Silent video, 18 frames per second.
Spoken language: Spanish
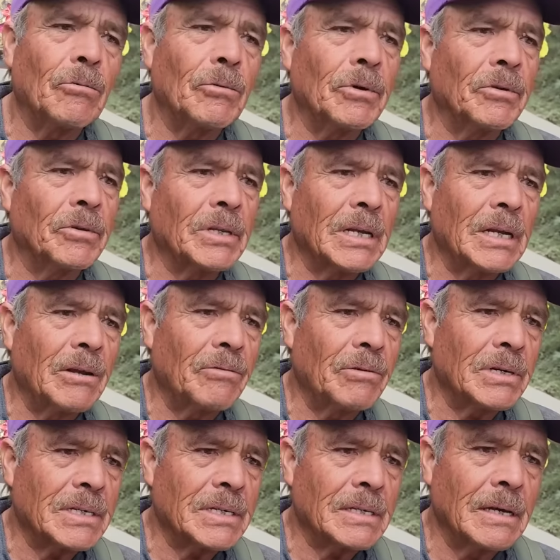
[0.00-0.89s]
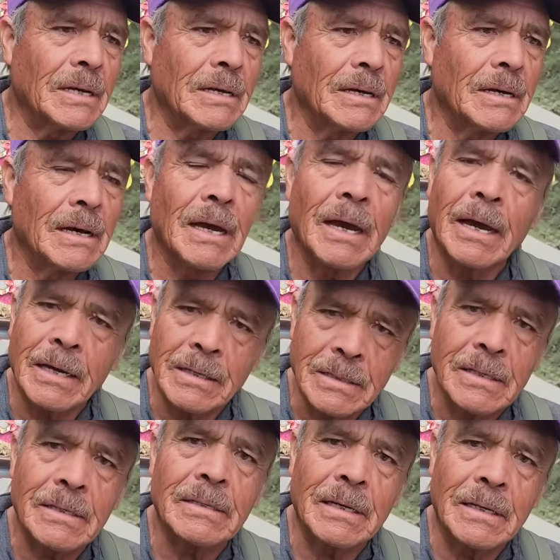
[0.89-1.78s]
un hotel a fuerza.
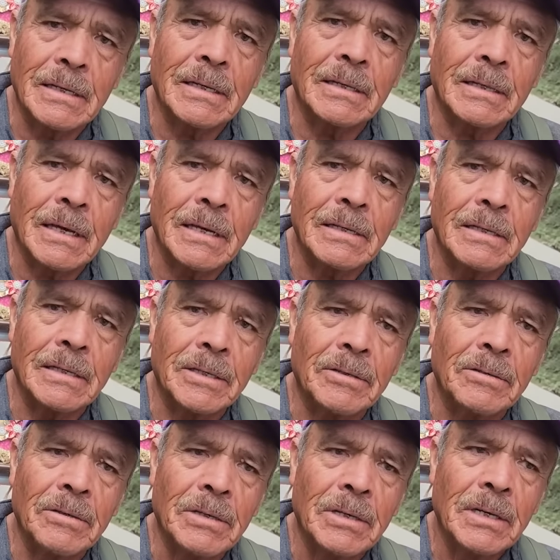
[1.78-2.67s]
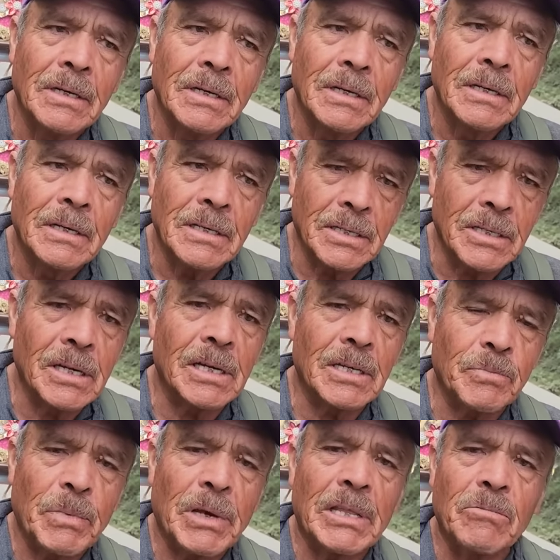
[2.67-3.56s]
Ese es el detalle, ¿no? Y sí
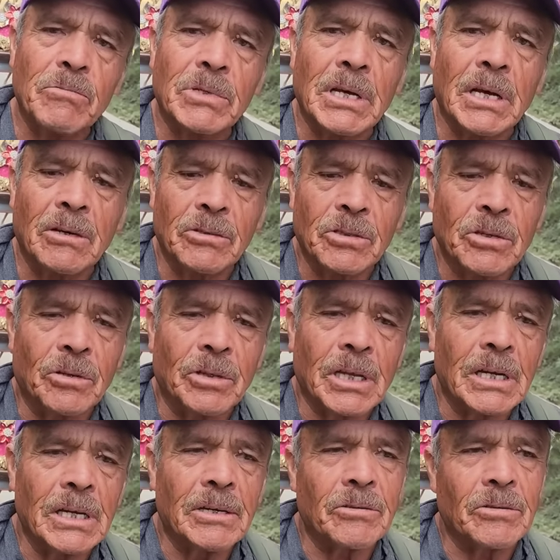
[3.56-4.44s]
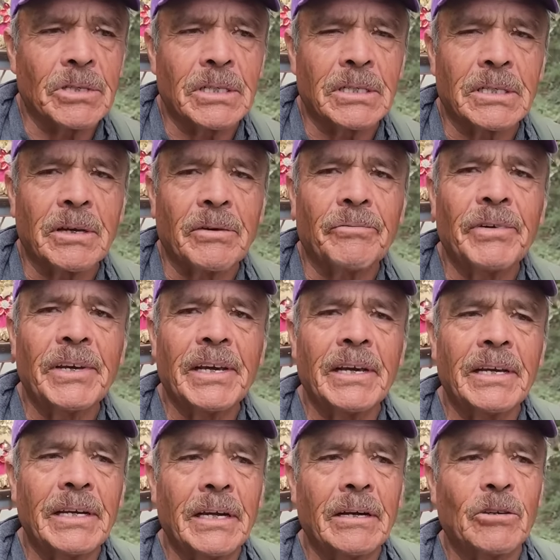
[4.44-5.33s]
les pedimos a los hoteleros que se
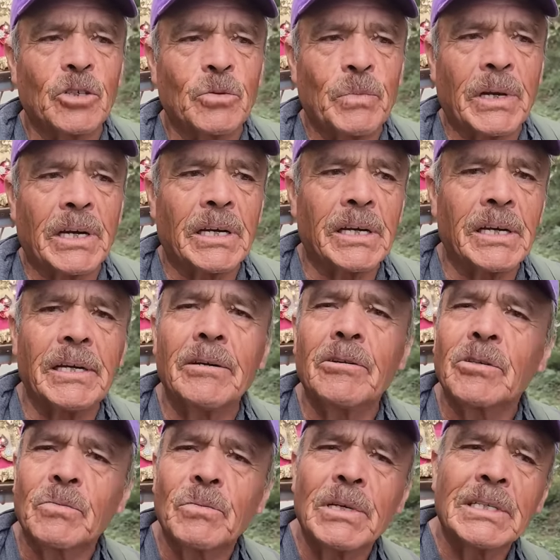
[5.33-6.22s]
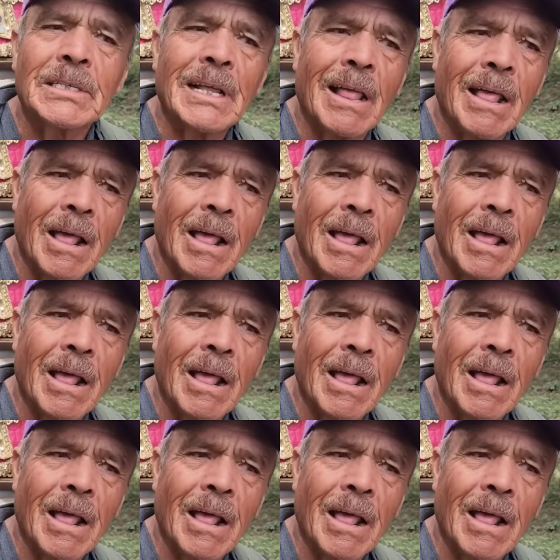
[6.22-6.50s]
fijen en los peregrinos, pues.